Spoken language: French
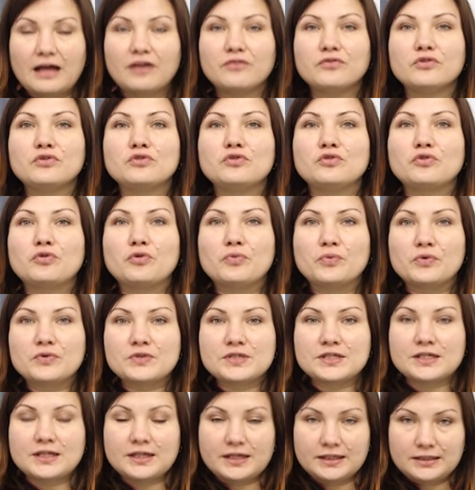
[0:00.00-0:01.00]
Avant de
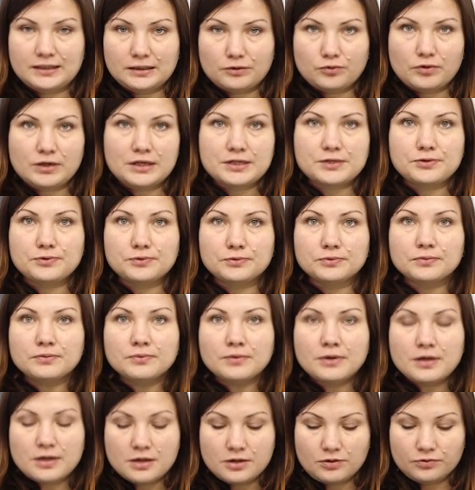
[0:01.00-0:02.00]
commencer la décoration,
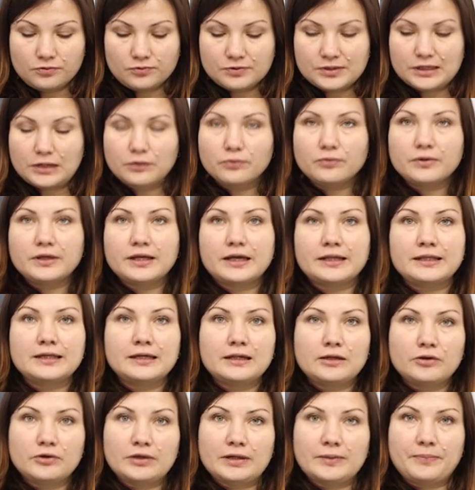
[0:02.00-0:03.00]
nous allons
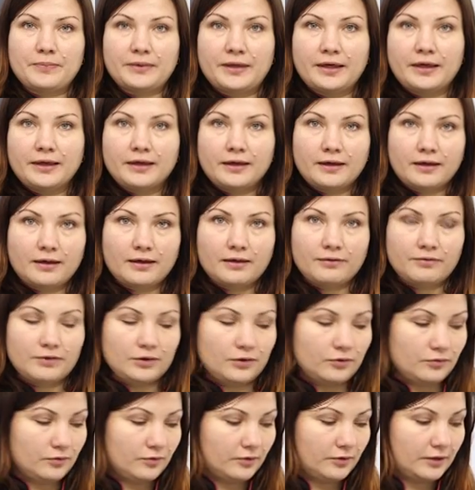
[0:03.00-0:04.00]
garnir le cupcake
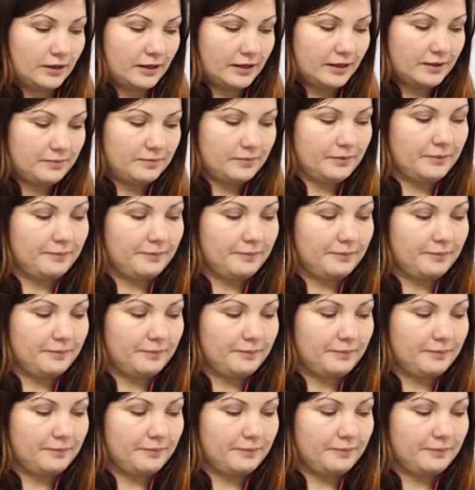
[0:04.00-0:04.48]
avec une crème.